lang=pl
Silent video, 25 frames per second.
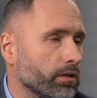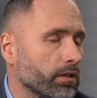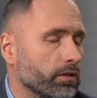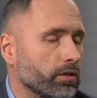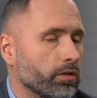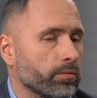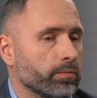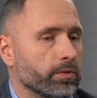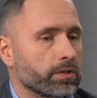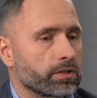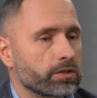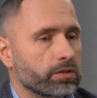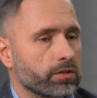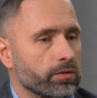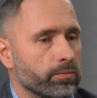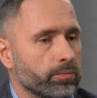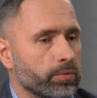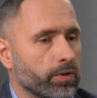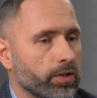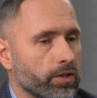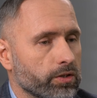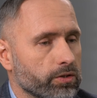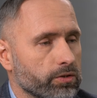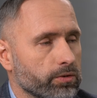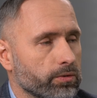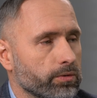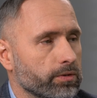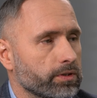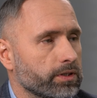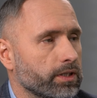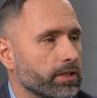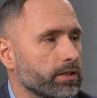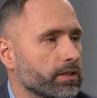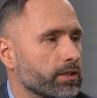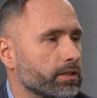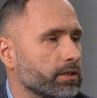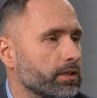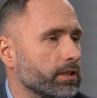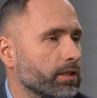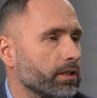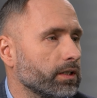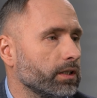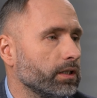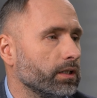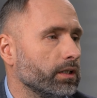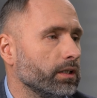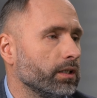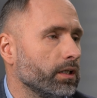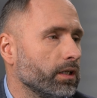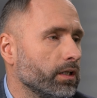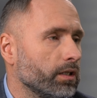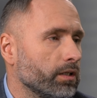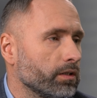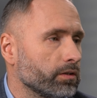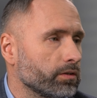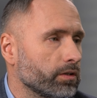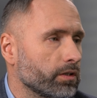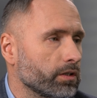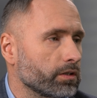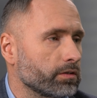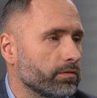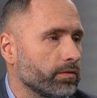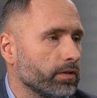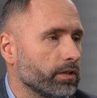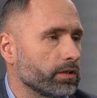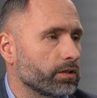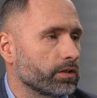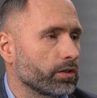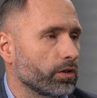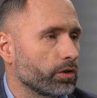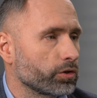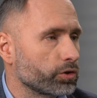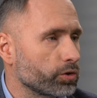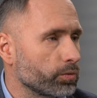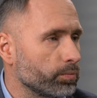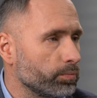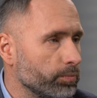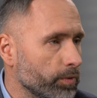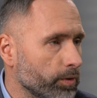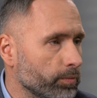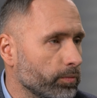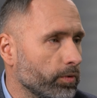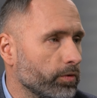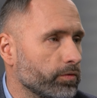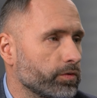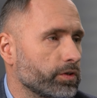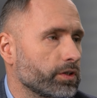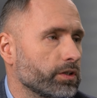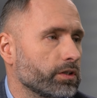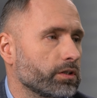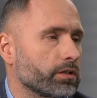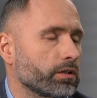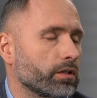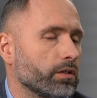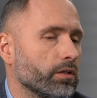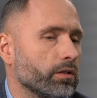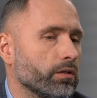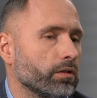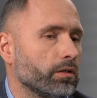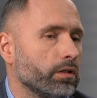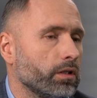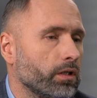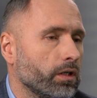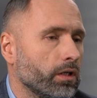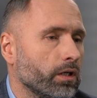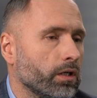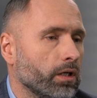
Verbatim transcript: Natomiast co pokazują statystyki, coraz więcej osób mimo wszystko